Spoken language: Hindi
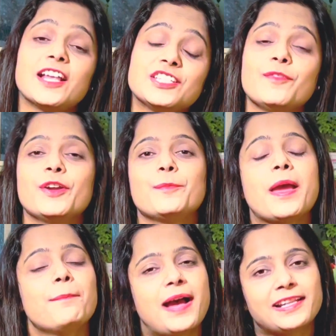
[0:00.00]
आज की वीडियो में
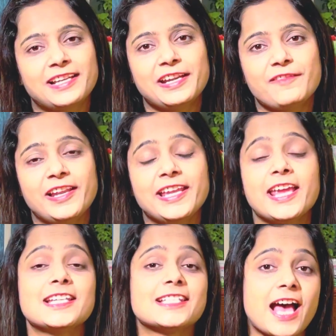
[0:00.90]
हम बात करने वाले
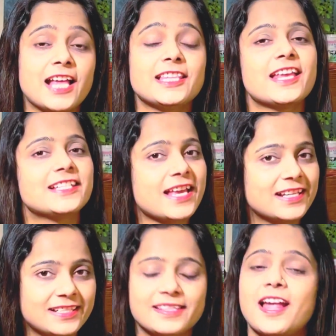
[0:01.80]
हैं सात ऐसे
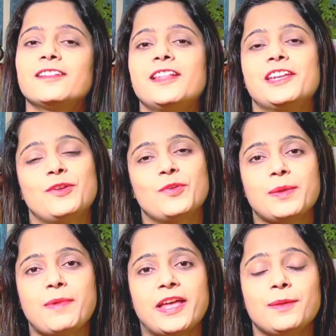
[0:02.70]
असरदार तरीकों के
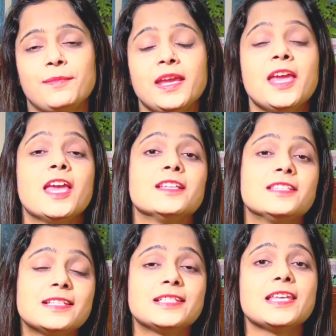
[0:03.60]
बारे में
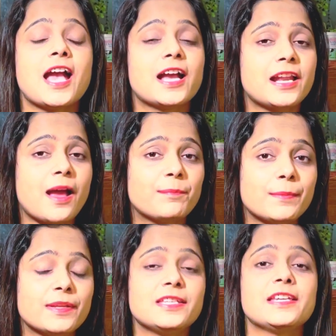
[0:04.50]
जिससे अगर आपके
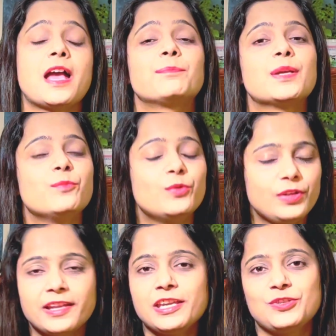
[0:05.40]
बच्चे ने अब तक
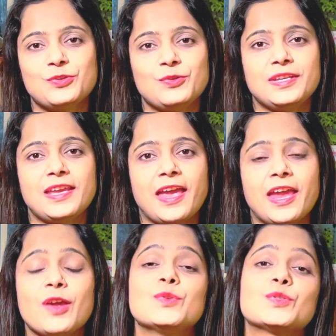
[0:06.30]
बोलना नहीं शुरू किया
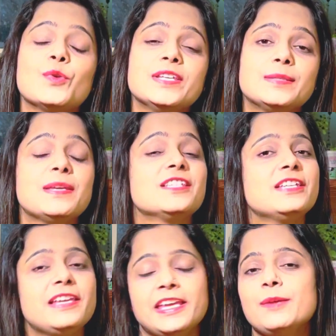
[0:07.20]
है उसको स्पीच
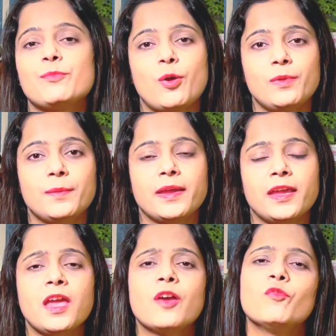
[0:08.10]
डिले की प्रॉब्लम है
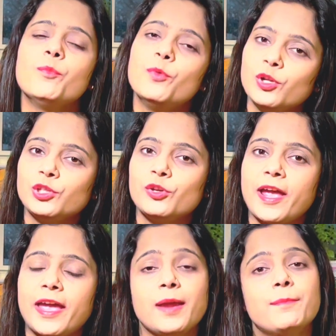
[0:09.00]
वो बोल तो
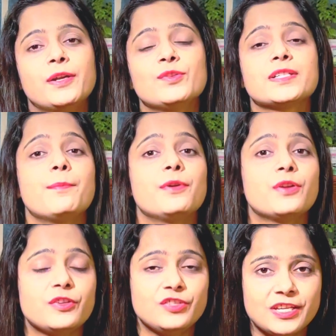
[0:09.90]
रहा है बट उसका
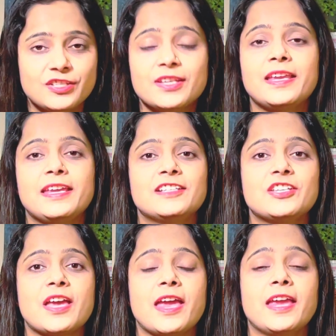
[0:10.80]
प्रोनाउंसिएशन नहीं
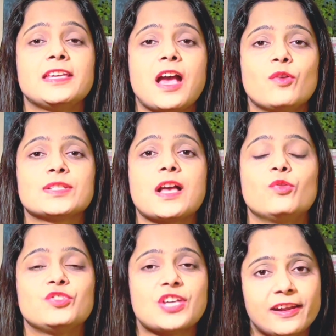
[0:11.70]
अच्छा है या उसका
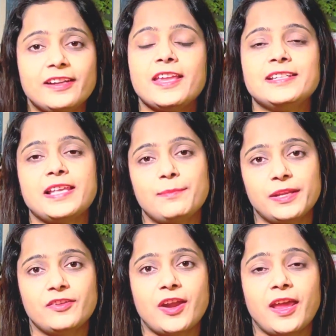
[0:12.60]
उच्चारण नहीं सही
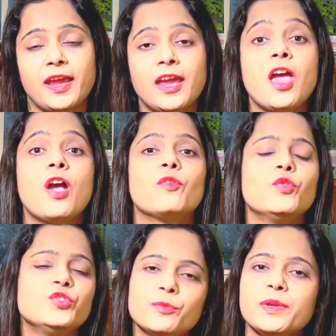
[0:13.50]
बन रहा है
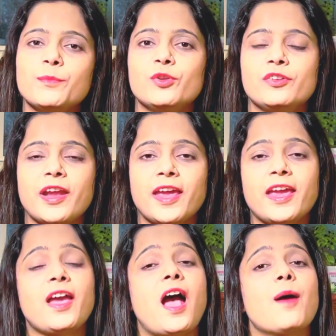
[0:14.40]
वो जो भी बोल रहा
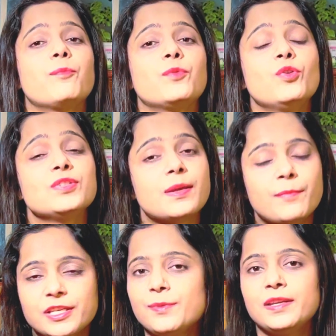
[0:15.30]
है आपको
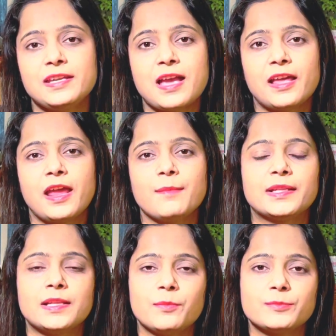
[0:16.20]
समझ में नहीं आ रहा है
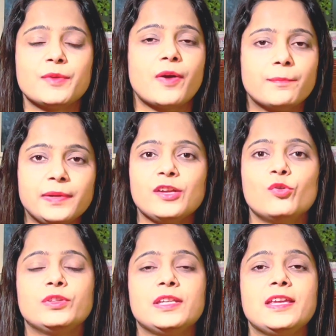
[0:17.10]
मतलब उसमें फम्बलिंग
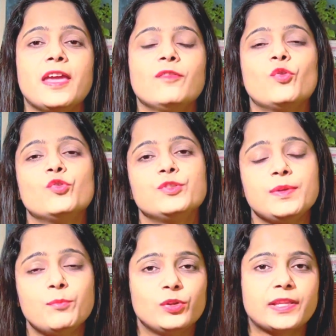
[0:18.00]
होती है वो कुछ
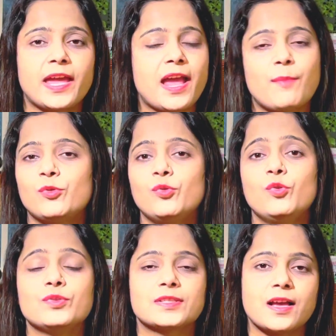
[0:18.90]
भी बोलता है आपको
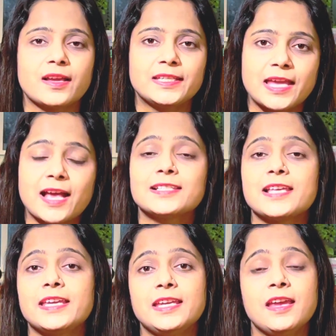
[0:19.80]
उसका क्या
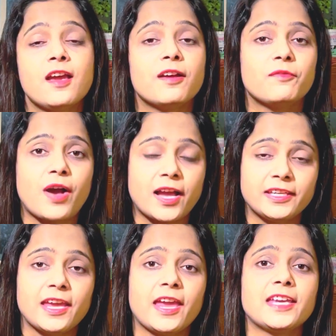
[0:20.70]
सही
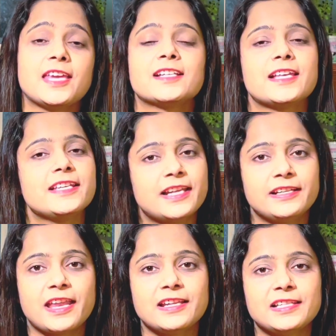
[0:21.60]
वाक्य है क्या सही
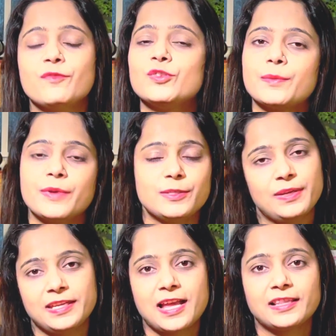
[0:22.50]
सेंटेंस है वो समझ में
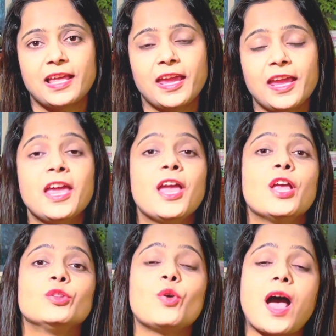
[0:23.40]
नहीं आता है
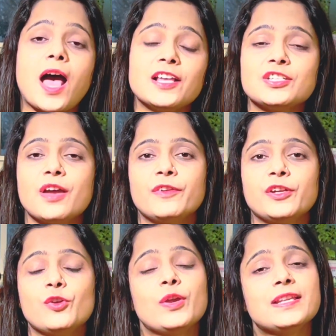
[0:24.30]
तो आज का
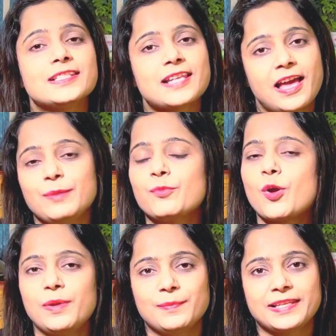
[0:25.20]
वीडियो इन सारी
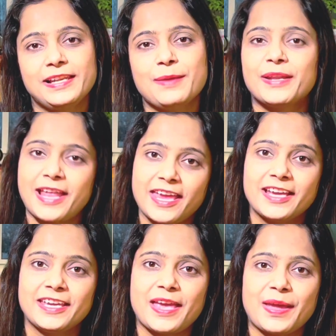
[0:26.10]
प्रॉब्लम्स के लिए बनाया
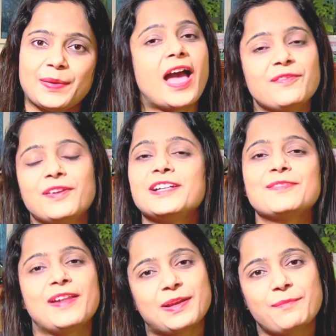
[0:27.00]
गया है हाय फ्रेंड्स
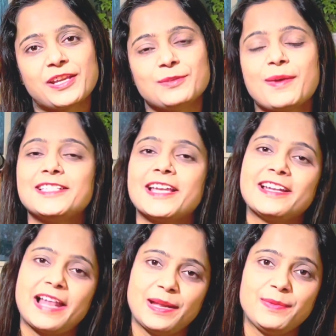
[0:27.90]
वेलकम बैक टू माय
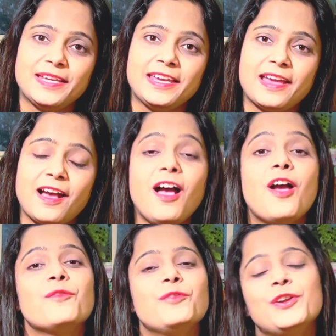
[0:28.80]
चैनल हेल्पी नेहा
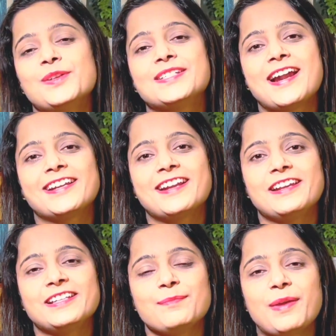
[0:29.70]
वीडियो स्टार्ट
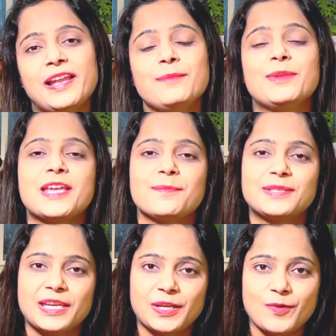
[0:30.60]
करने से पहले मेरी
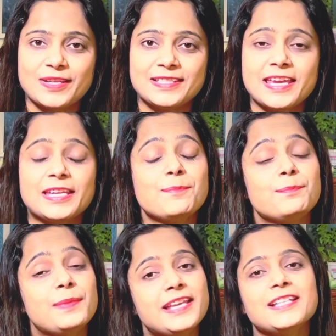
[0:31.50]
आपसे रिक्वेस्ट है कि
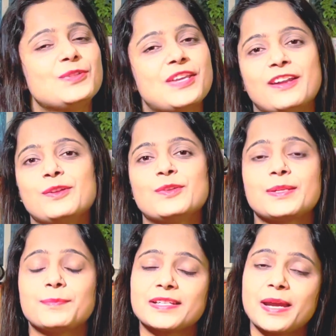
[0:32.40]
प्लीज चैनल को
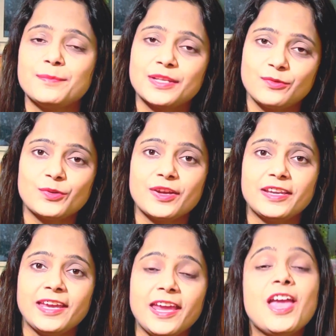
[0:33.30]
सब्सक्राइब जरूर
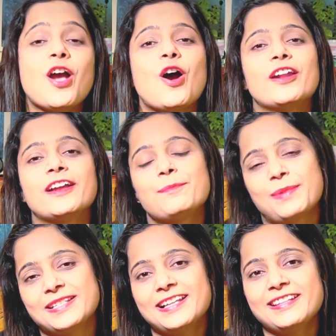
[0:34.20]
करिए और अगर
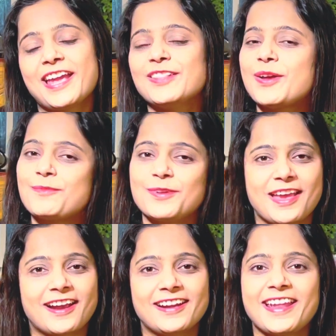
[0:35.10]
पसंद आए तो आपको
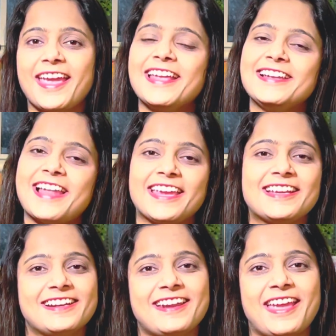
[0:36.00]
क्या करना है लाइक
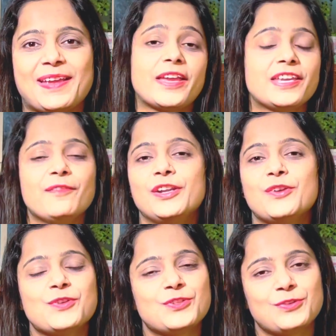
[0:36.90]
करना है तो आइए वीडियो
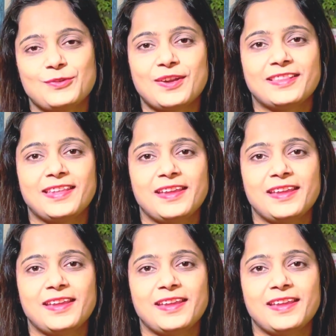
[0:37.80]
को शुरू करते